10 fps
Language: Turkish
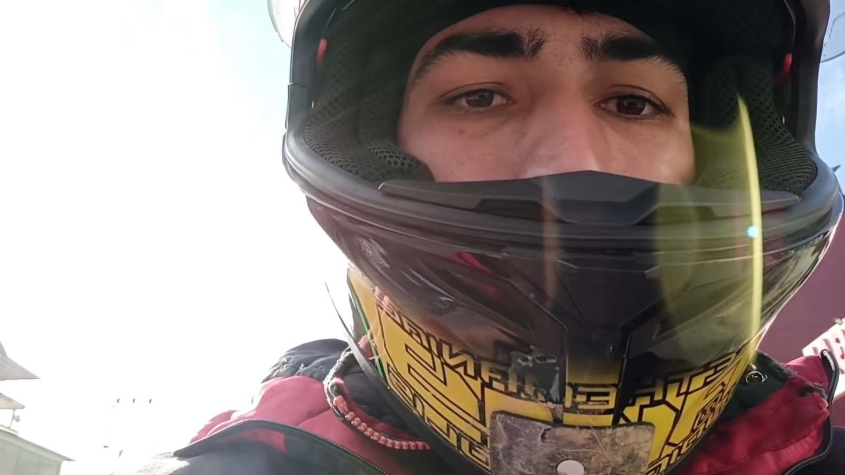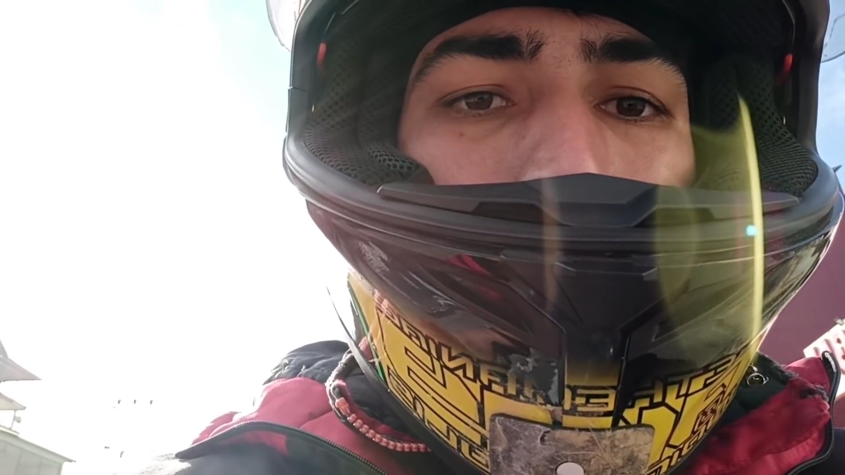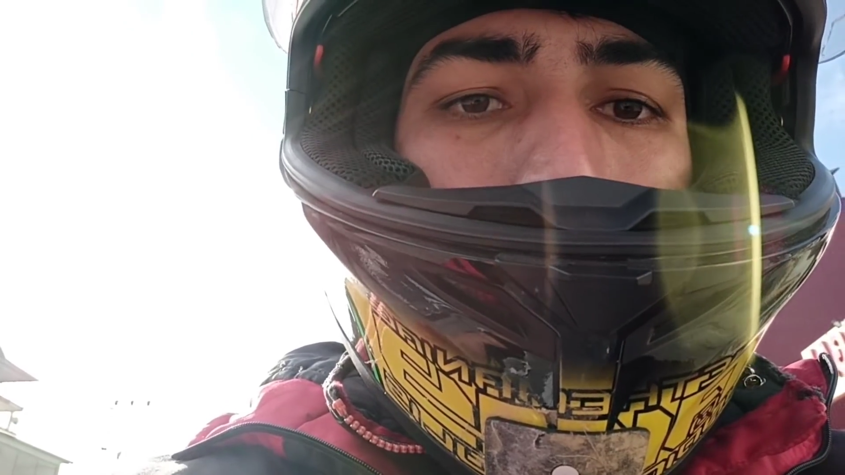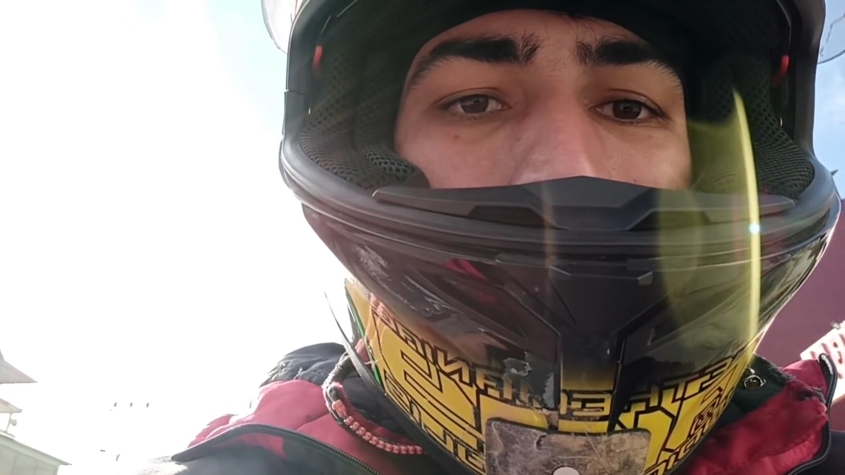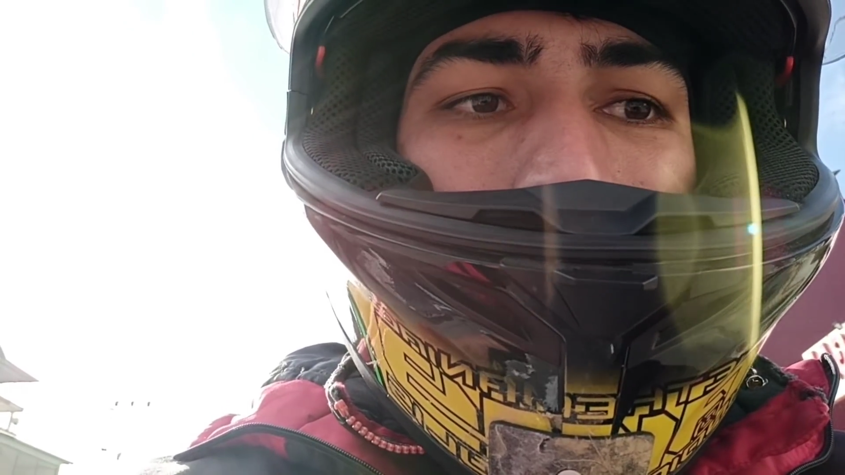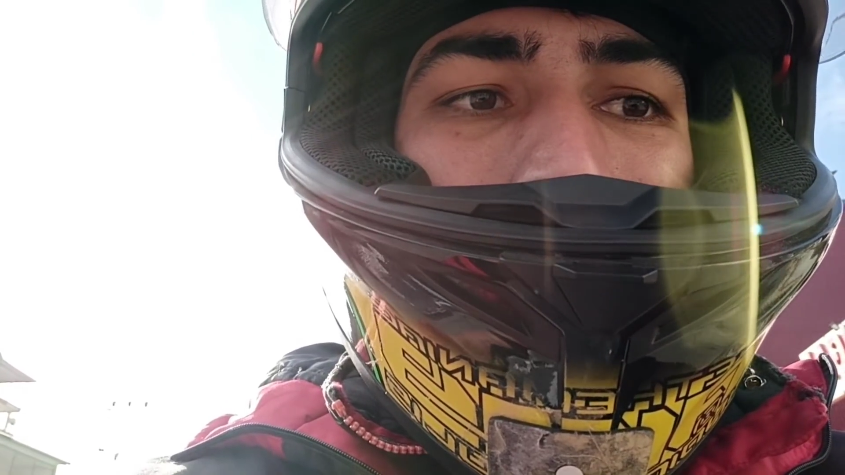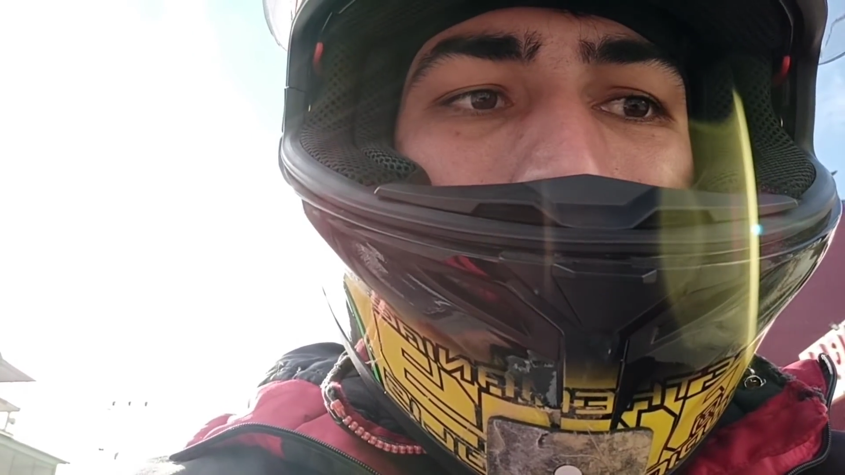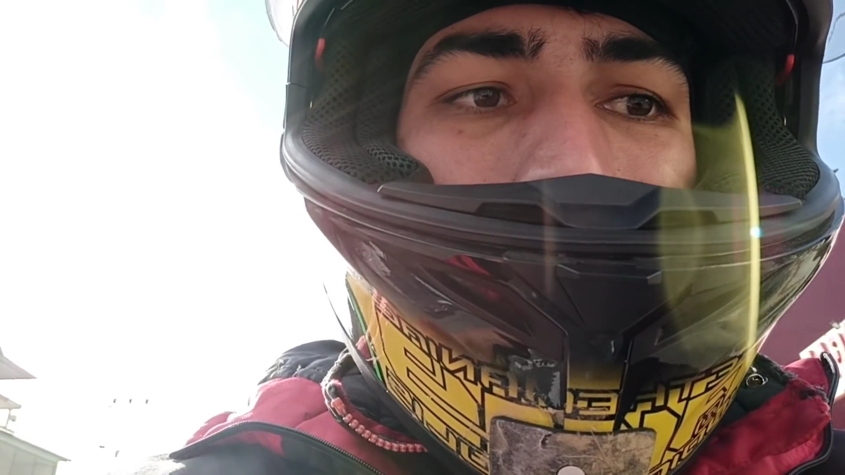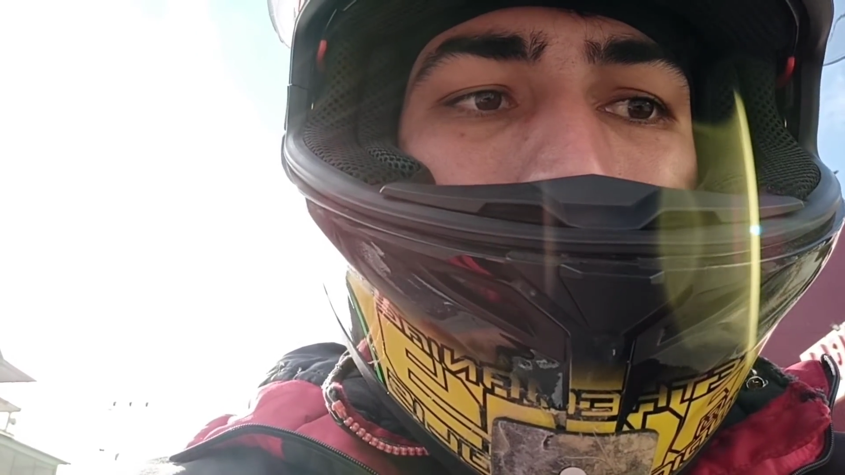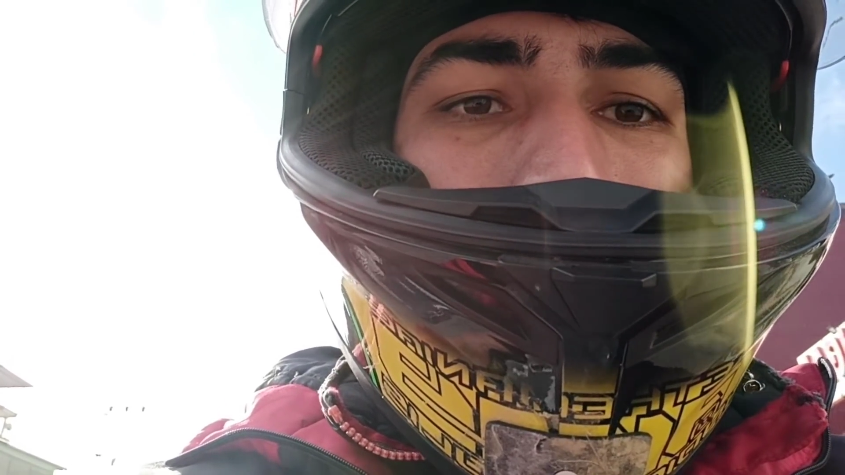Pozantı'da
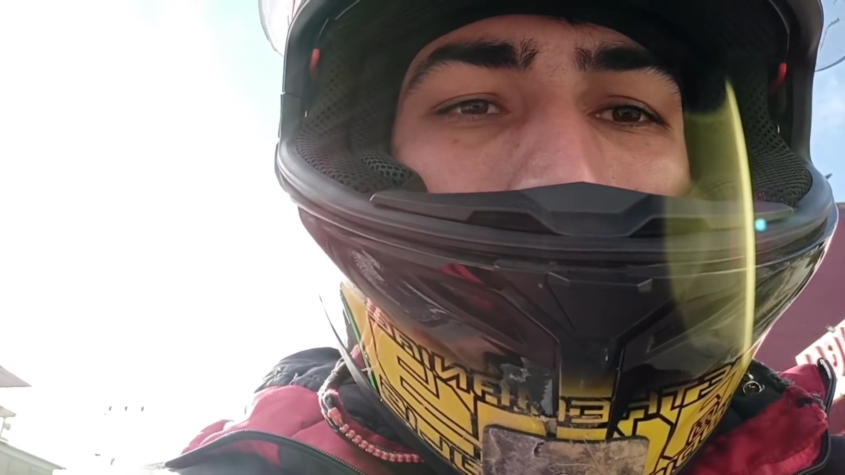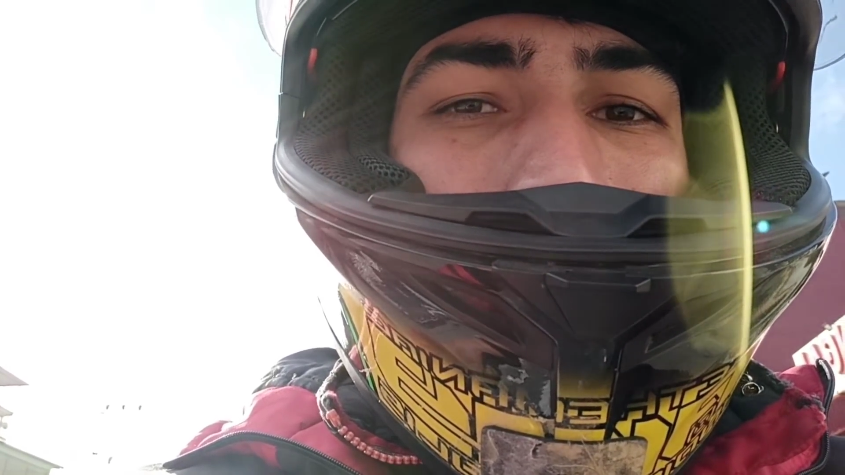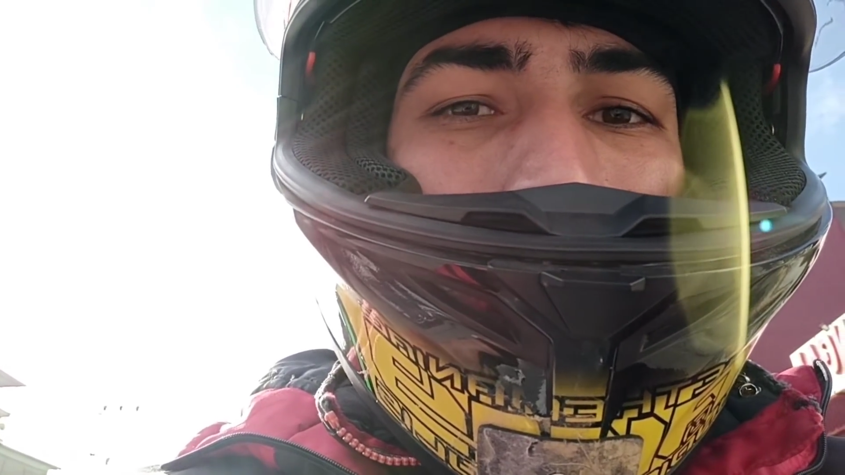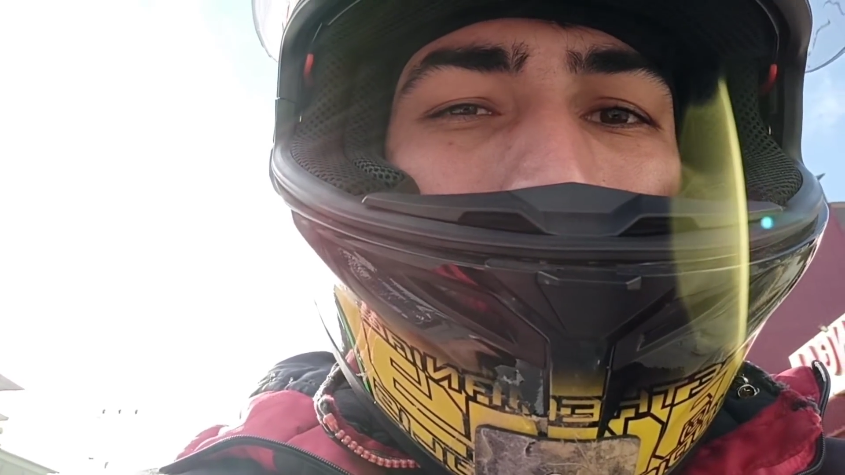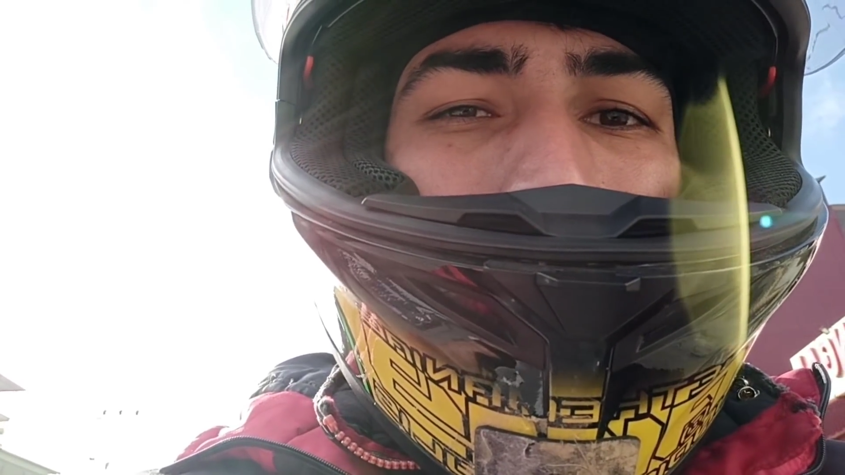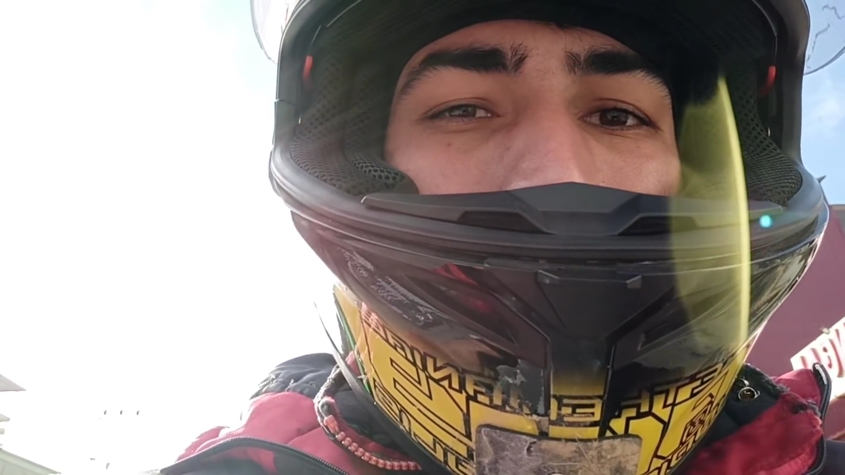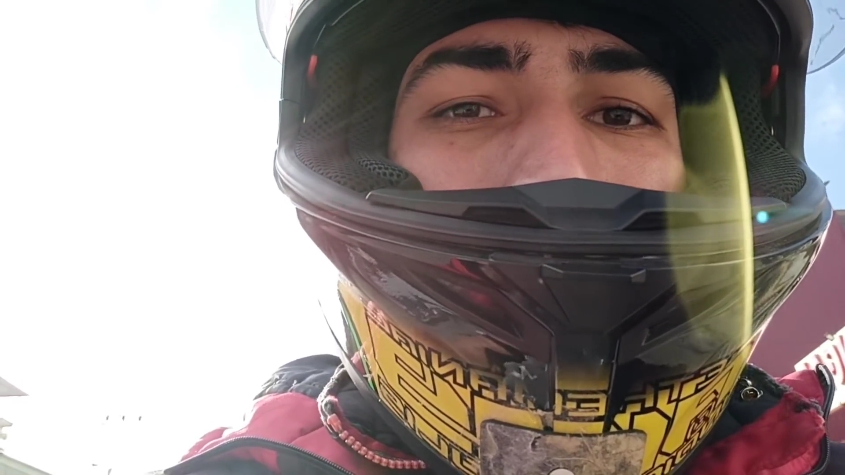varmış sadece veteriner.